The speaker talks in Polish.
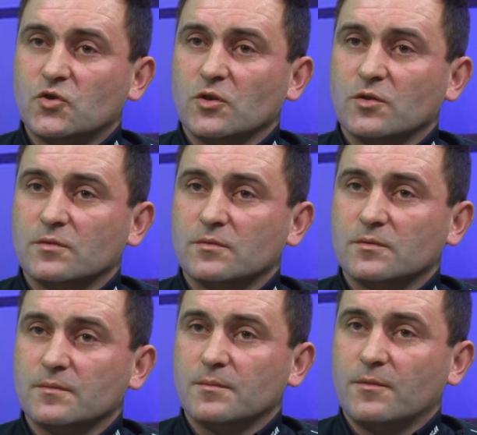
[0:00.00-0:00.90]
do,
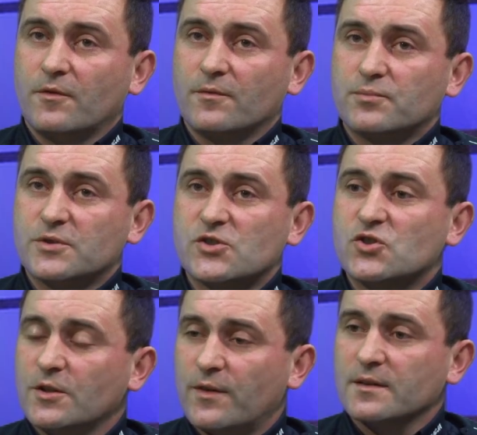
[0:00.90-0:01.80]
przez
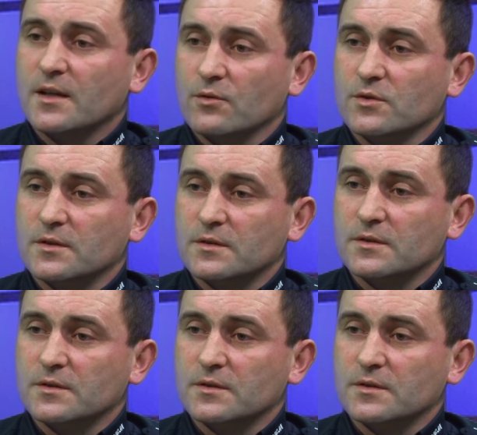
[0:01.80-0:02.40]
trzy kwartały